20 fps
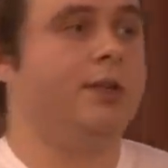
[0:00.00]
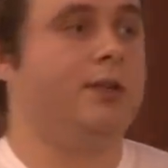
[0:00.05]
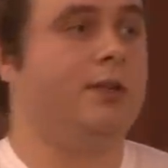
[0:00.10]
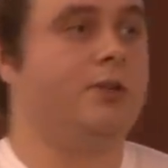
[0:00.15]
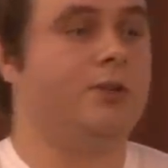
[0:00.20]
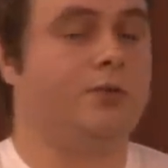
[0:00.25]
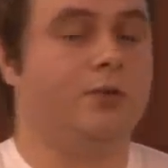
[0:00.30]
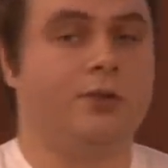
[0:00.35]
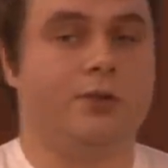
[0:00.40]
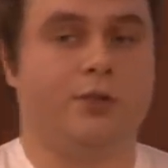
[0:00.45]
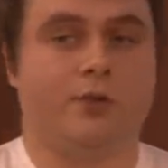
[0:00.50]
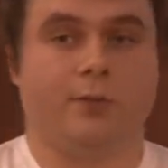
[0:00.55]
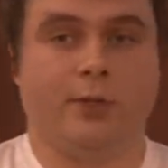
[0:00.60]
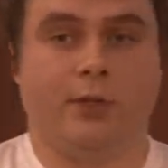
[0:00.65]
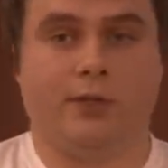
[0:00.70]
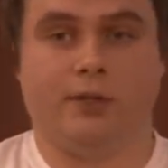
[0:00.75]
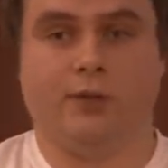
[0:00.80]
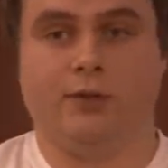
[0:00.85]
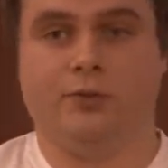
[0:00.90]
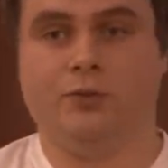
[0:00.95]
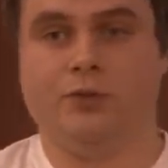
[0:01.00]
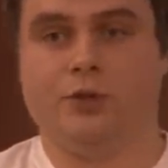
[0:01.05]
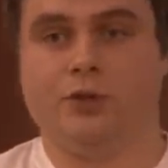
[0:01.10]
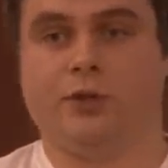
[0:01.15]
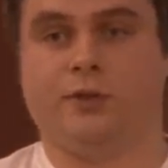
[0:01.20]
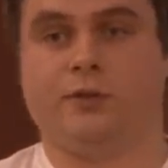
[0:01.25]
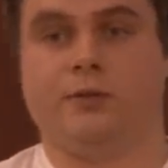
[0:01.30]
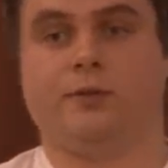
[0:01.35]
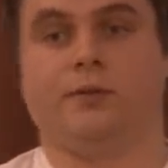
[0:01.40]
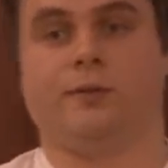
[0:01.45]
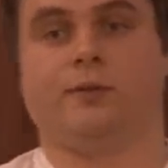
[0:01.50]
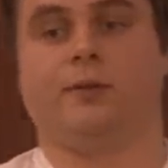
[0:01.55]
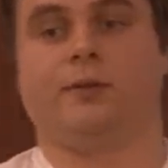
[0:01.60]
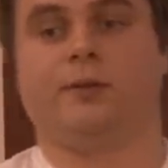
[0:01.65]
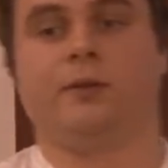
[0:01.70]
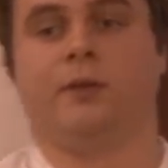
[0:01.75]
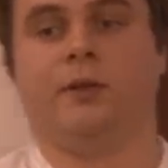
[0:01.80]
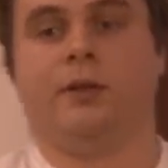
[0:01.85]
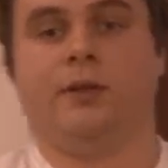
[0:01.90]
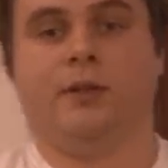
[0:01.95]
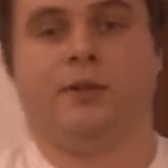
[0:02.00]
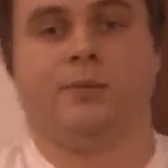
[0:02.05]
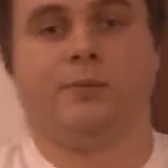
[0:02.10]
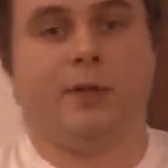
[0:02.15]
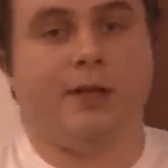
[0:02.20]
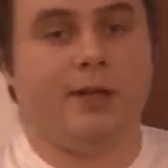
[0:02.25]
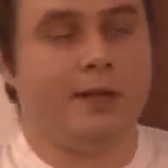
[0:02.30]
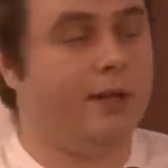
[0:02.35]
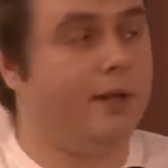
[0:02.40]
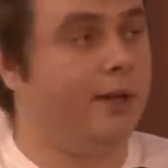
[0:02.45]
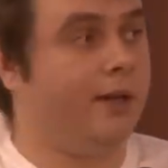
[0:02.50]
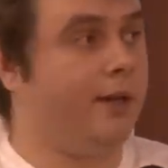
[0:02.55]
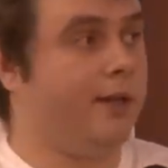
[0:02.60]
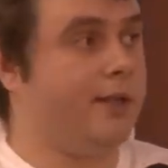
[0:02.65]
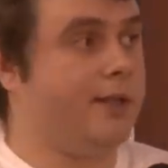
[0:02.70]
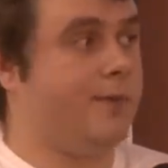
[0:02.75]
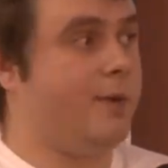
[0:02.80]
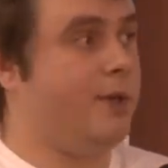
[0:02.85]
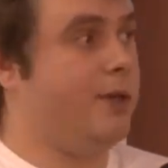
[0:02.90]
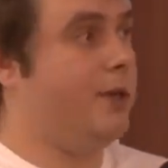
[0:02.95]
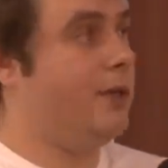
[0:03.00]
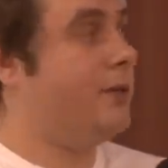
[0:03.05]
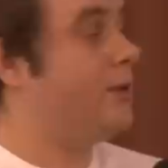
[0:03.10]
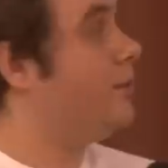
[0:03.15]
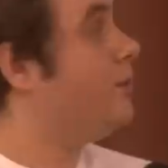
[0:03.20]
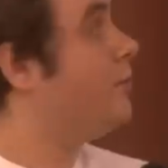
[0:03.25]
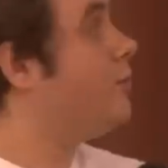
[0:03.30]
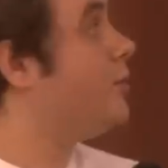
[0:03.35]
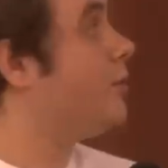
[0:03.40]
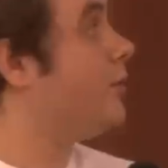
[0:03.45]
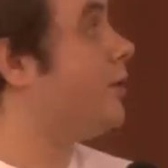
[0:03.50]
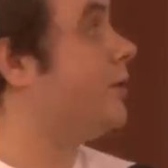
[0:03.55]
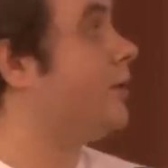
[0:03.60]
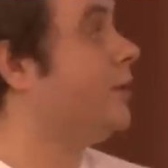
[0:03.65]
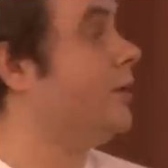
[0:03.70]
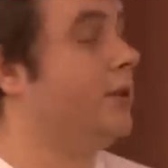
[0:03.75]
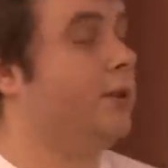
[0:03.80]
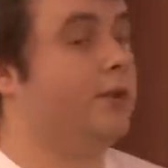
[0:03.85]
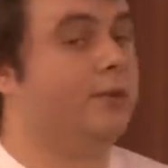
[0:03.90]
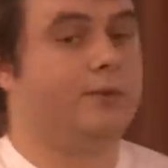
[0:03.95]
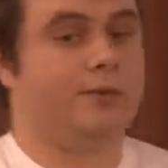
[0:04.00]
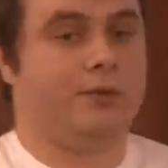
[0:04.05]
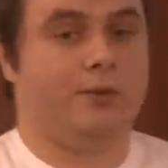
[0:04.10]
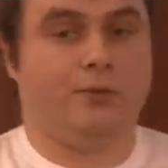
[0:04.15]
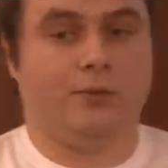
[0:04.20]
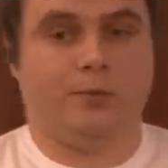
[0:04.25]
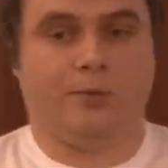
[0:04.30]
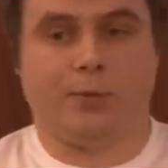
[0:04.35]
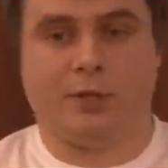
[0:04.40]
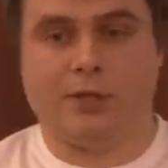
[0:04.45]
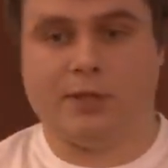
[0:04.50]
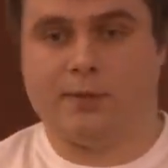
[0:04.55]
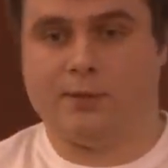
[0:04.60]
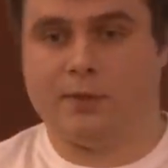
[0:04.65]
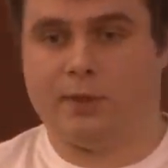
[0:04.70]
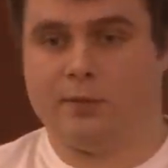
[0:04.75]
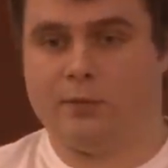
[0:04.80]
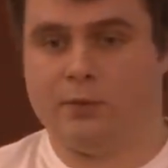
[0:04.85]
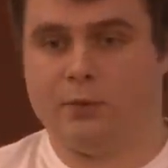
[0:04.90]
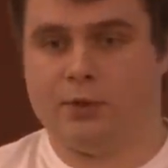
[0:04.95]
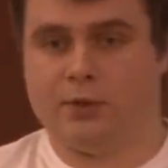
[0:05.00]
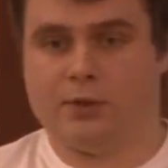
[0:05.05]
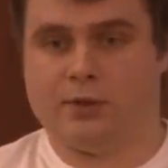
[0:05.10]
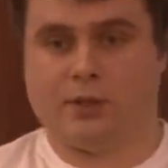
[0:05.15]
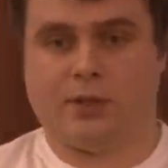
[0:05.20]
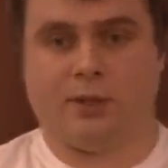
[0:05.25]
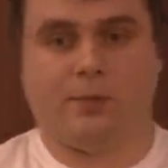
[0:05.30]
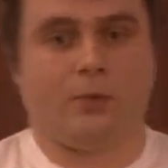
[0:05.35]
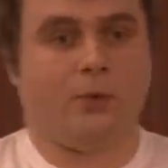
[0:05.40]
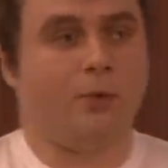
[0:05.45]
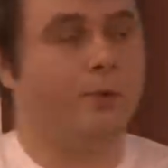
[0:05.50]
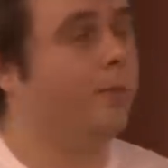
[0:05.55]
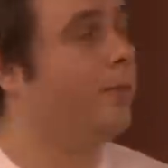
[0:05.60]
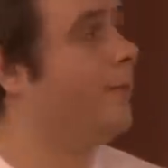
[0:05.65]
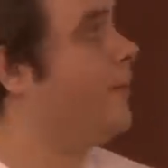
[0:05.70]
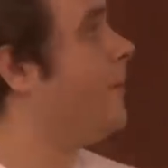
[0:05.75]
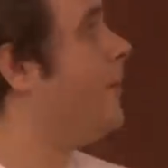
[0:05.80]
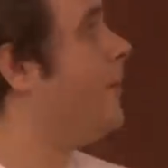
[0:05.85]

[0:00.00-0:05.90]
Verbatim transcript: Ничего нажимать не нужно, в маленький экран смотреть не нужно, все, в принципе, работает само.